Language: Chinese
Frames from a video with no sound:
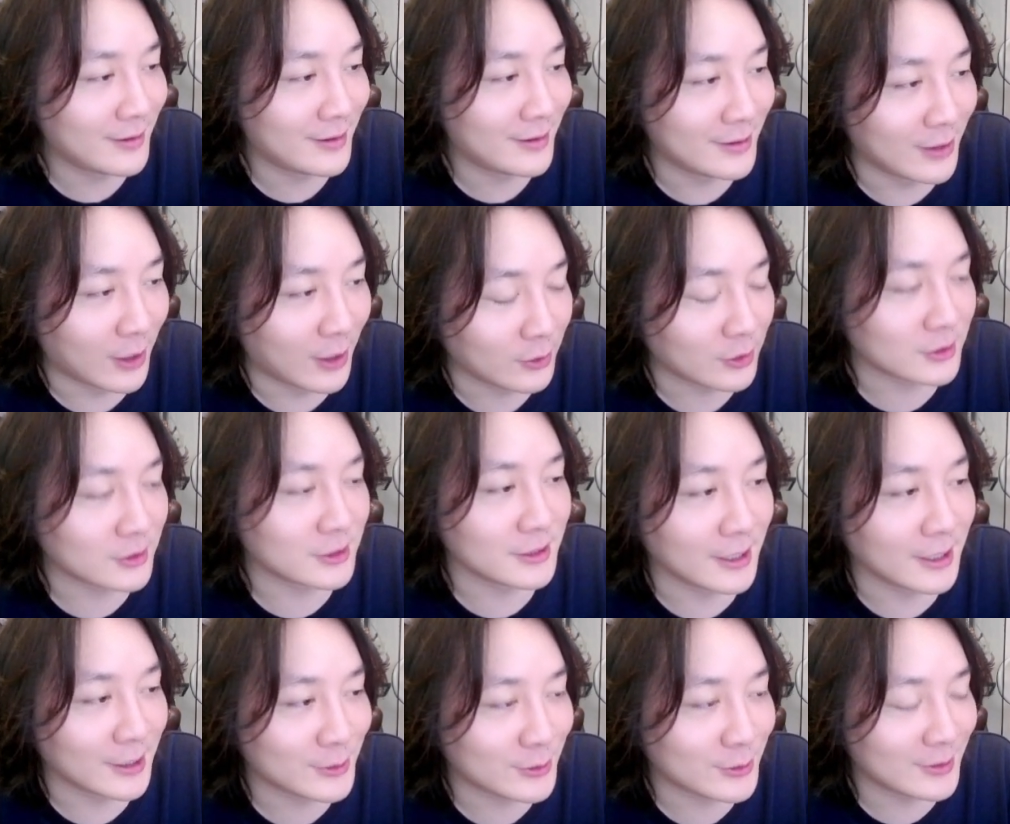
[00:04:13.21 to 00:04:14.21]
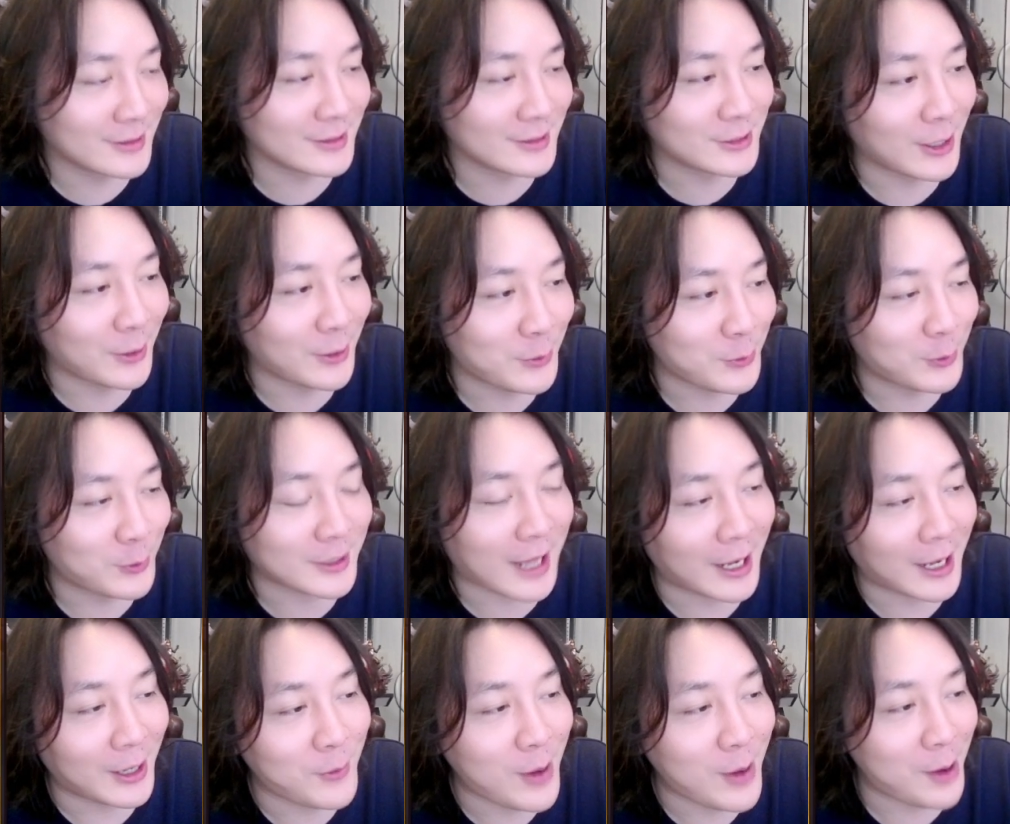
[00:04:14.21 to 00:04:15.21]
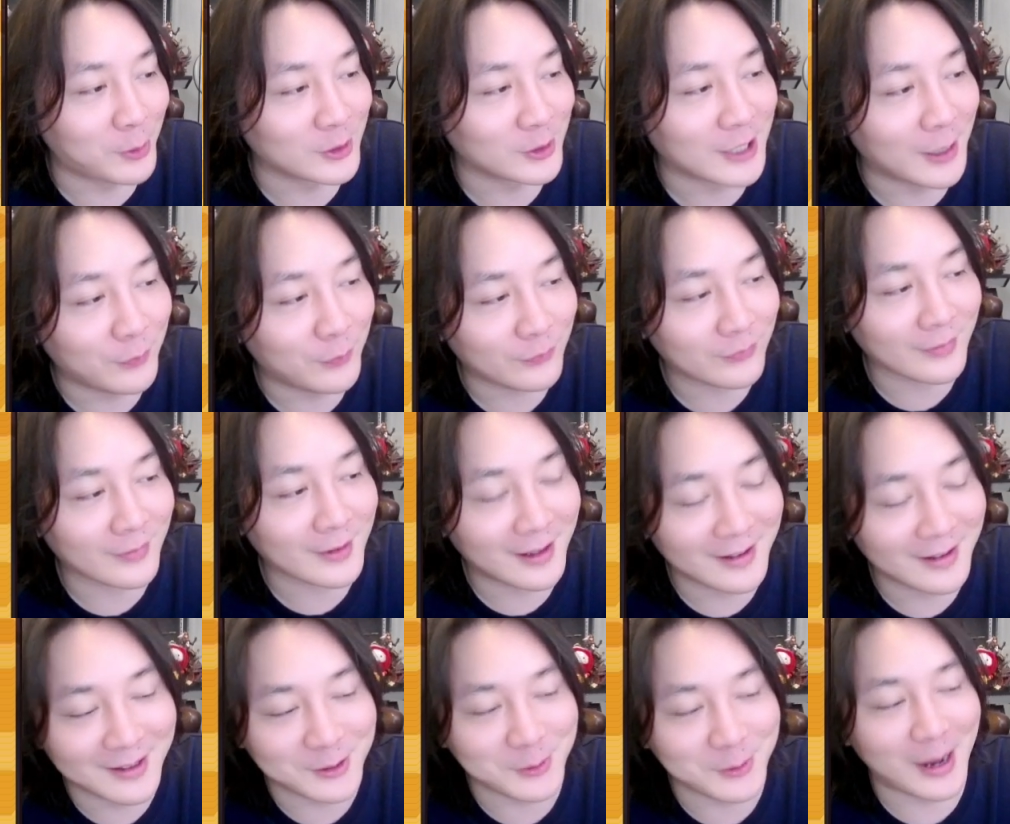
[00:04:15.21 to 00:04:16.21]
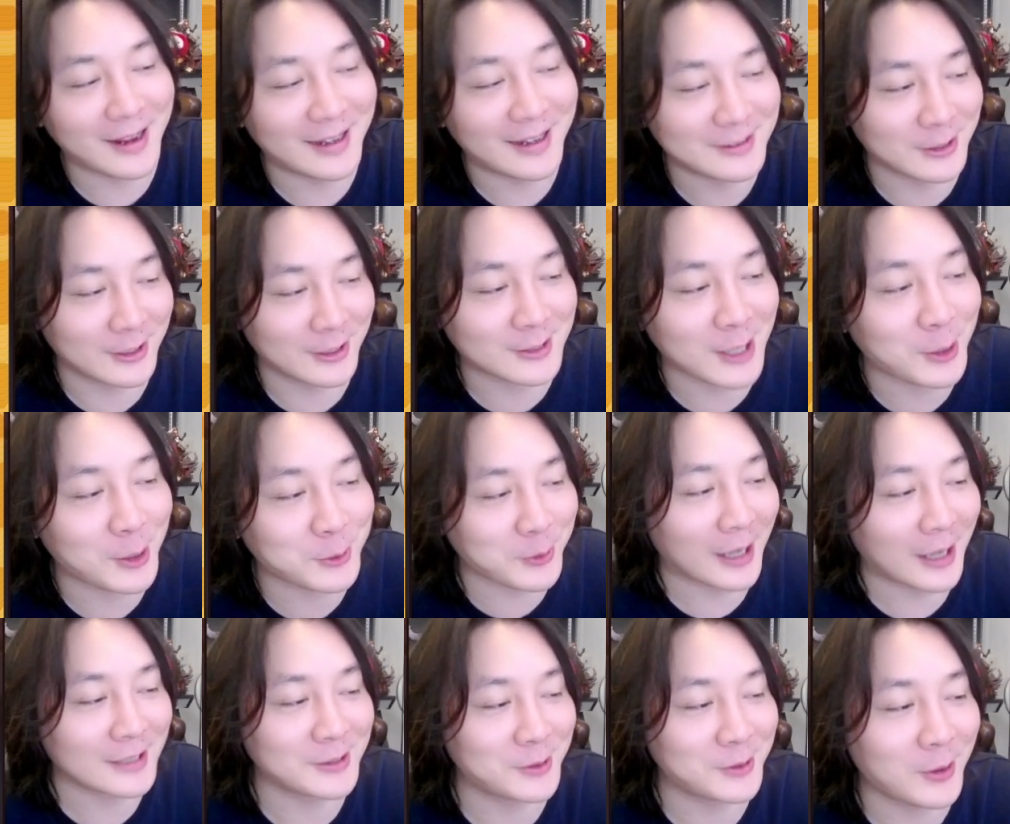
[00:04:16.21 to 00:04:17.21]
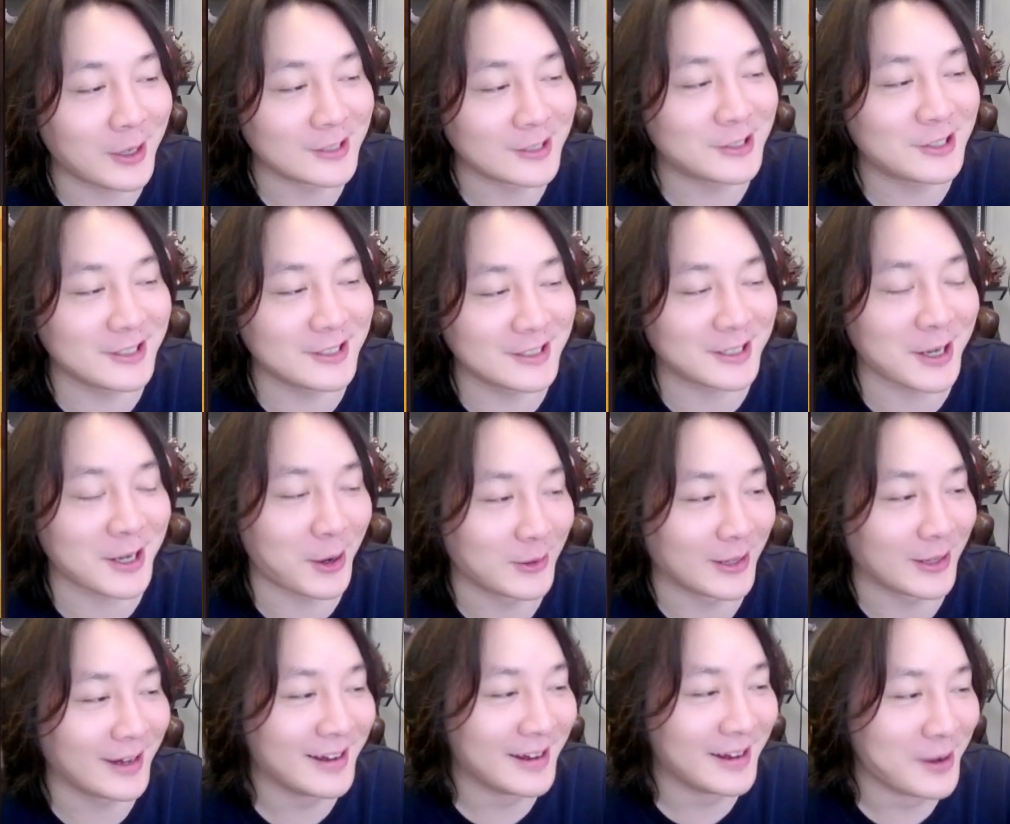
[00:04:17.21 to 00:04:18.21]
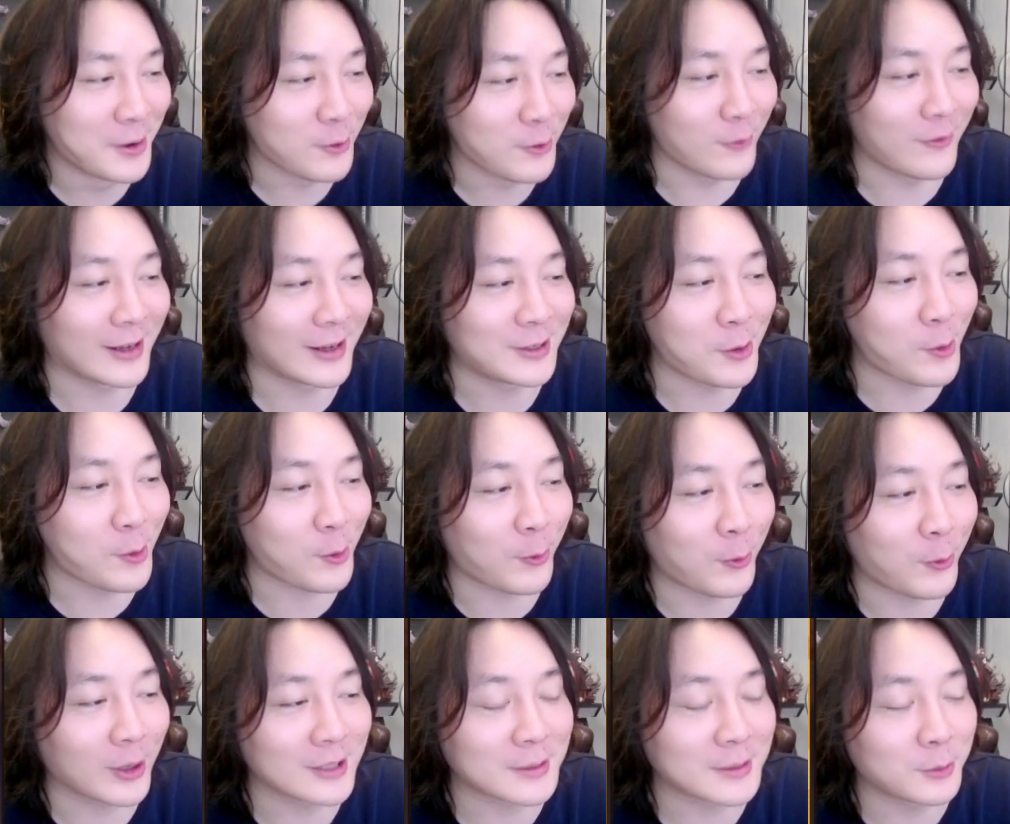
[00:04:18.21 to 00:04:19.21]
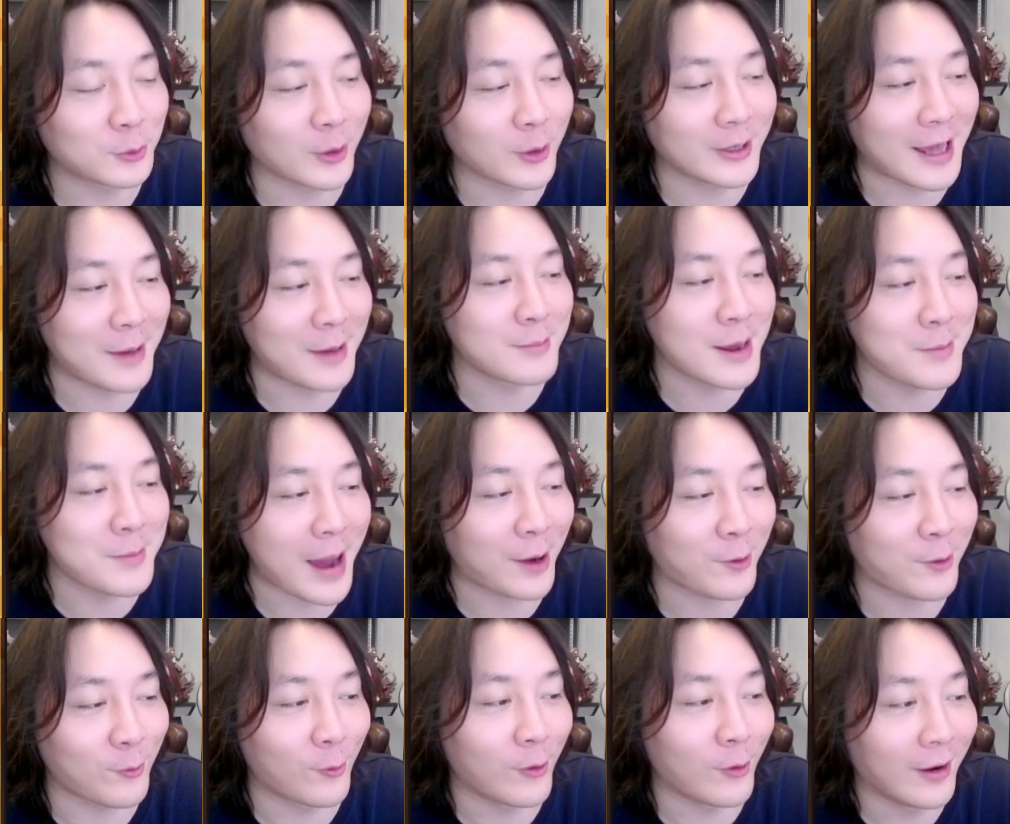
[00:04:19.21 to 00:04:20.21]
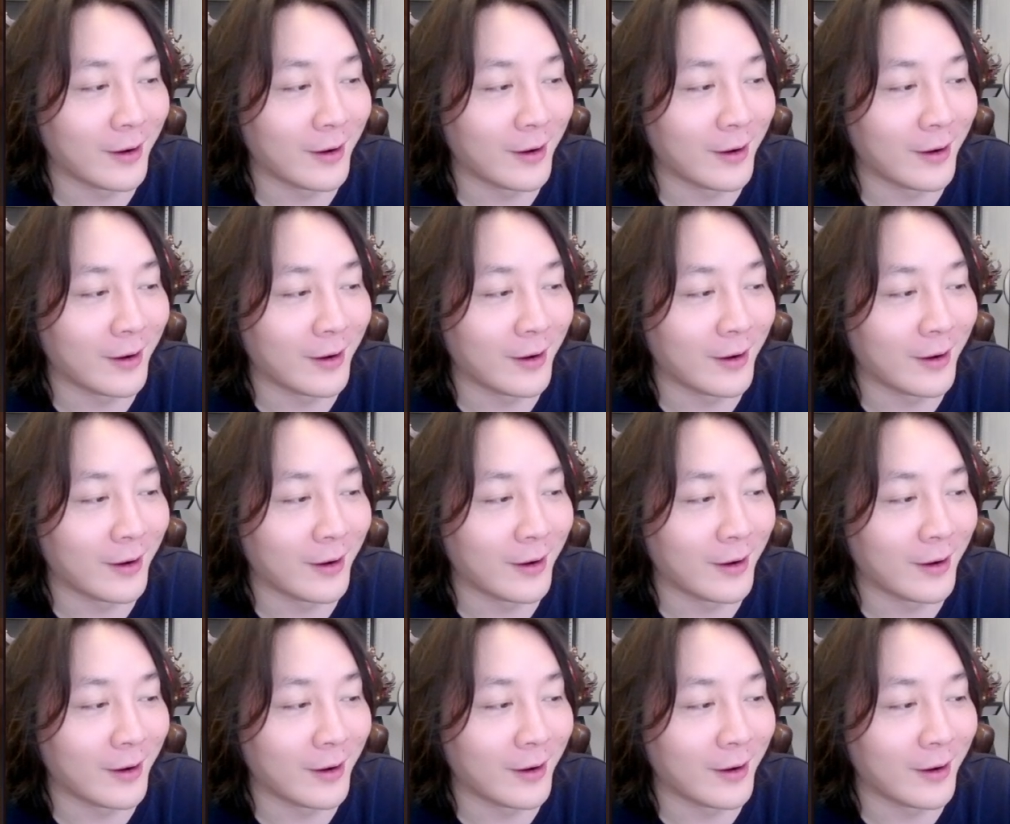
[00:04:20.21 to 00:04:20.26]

然后就直接先我打电话，我先是吧，这个操作还是有点技巧的。我发现我活了这么多年没白活，